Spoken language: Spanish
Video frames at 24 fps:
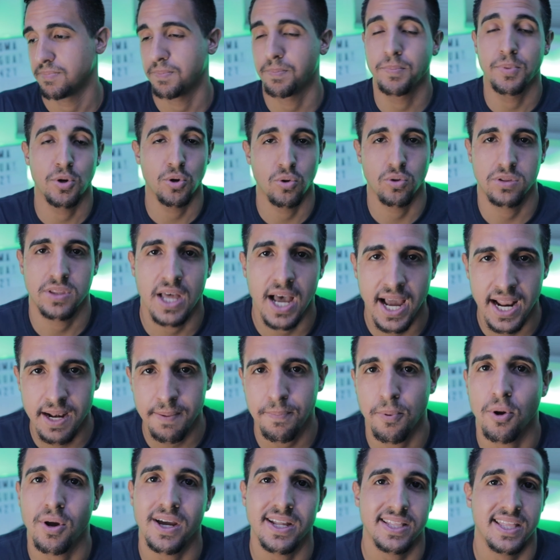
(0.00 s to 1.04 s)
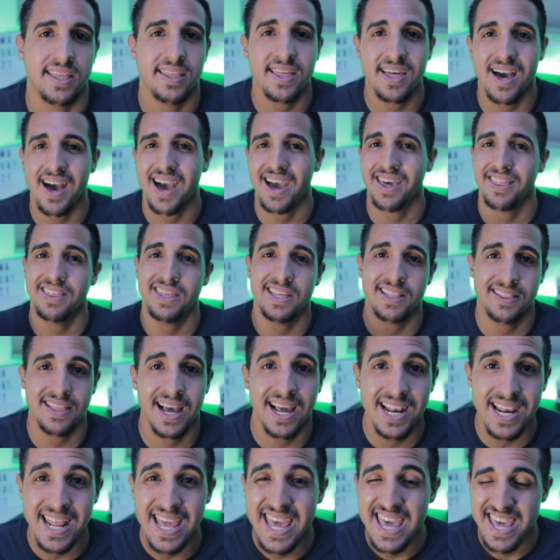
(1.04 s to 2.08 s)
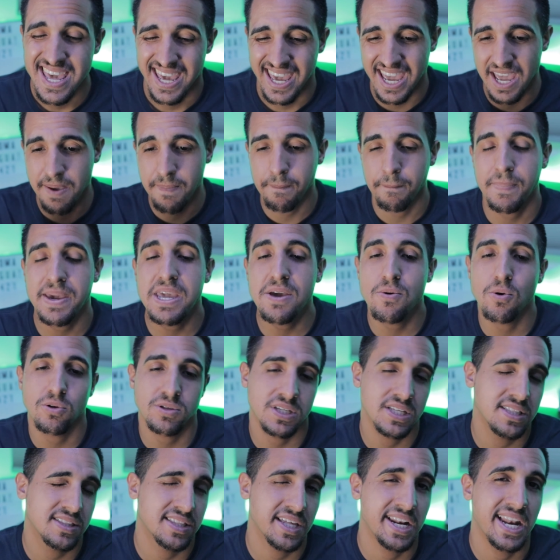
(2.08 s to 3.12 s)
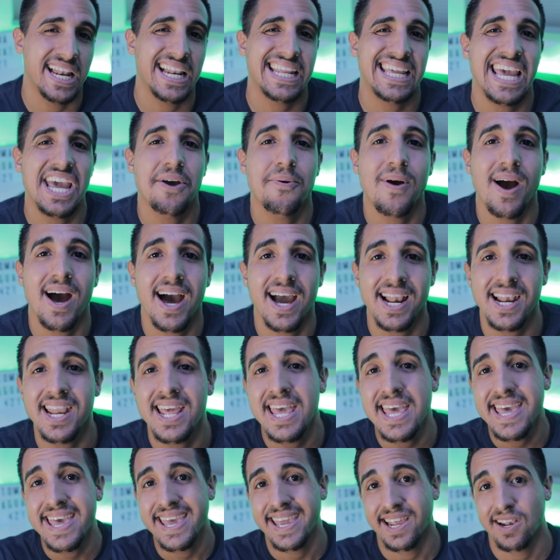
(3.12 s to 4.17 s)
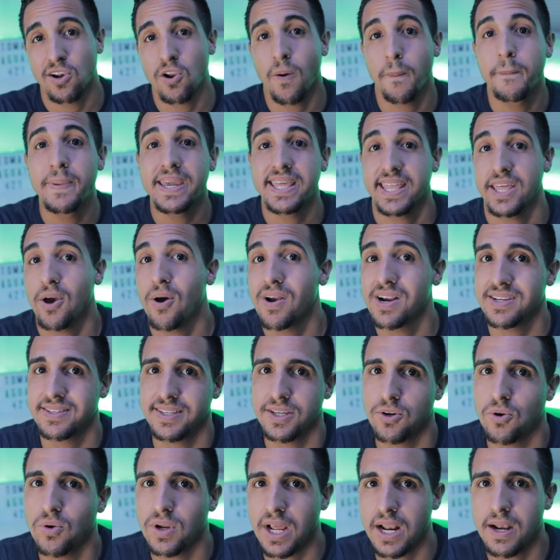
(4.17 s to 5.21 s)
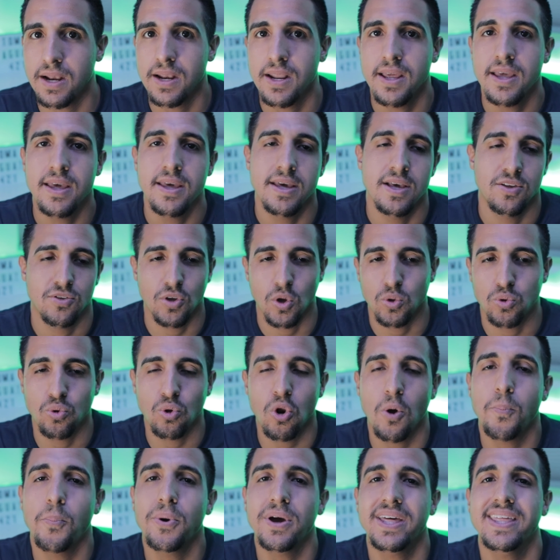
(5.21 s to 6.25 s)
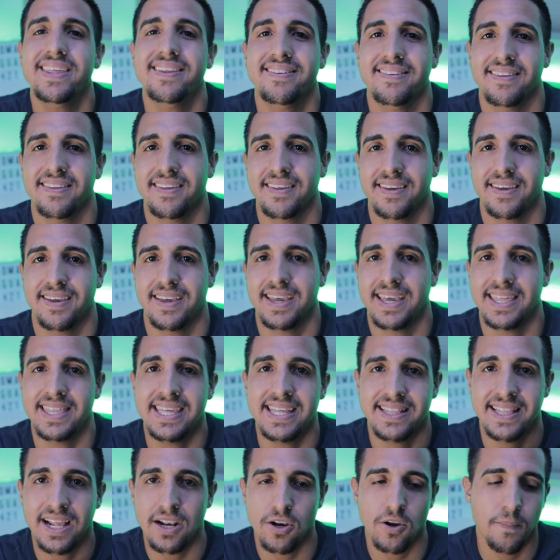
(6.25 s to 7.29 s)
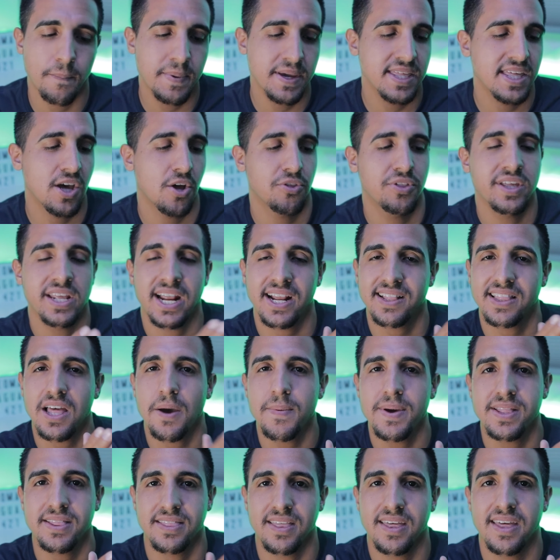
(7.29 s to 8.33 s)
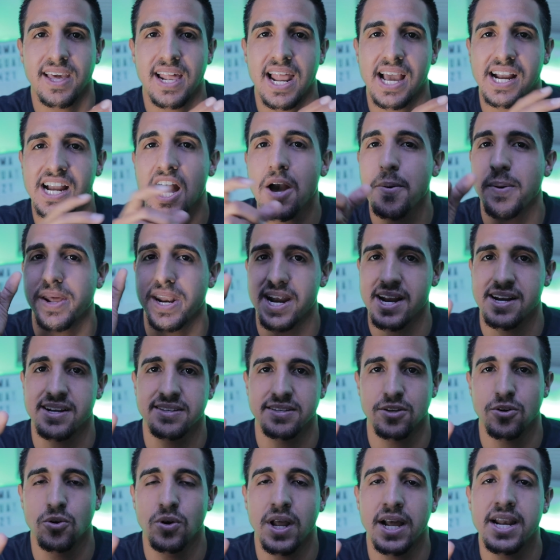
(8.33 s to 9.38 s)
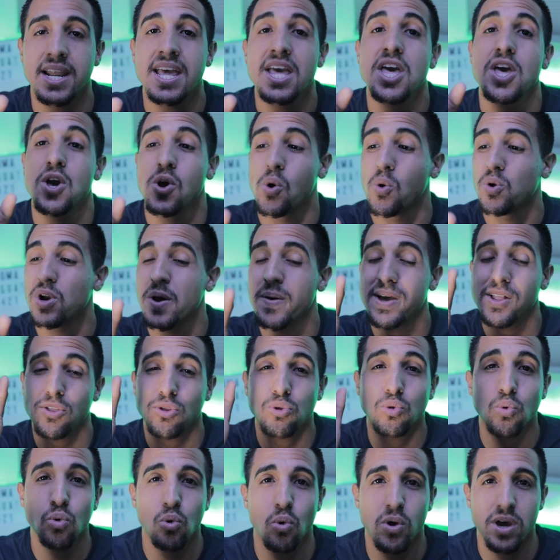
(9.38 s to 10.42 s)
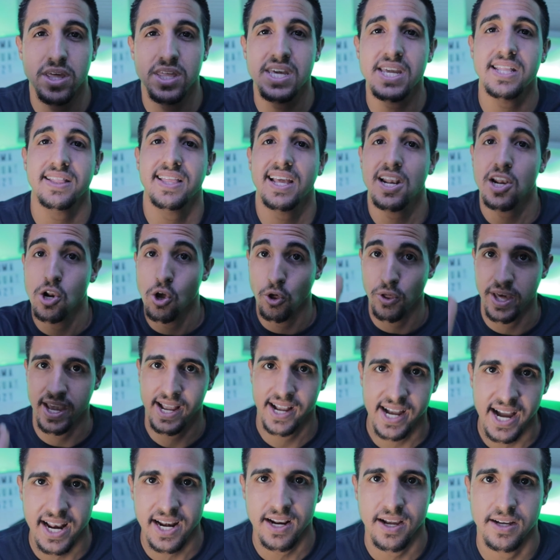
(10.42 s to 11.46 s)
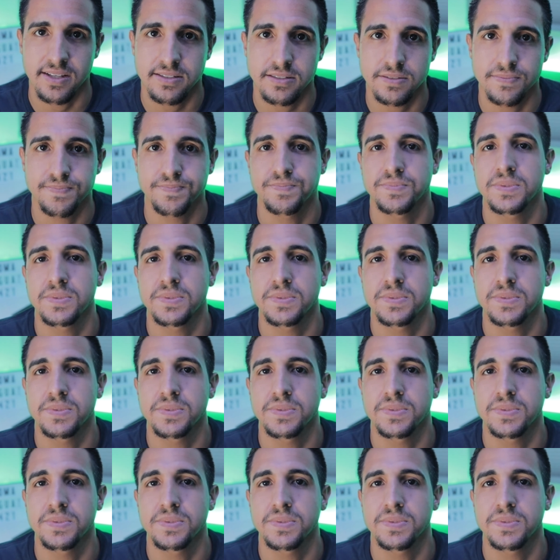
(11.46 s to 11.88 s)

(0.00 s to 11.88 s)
brutal porque te deja editar en vivo sin tener que bajar los videos al celular. So, tú lo puedes editar los videos directamente de la cámara en el celular. Una vez tú lo edites, lo descargas.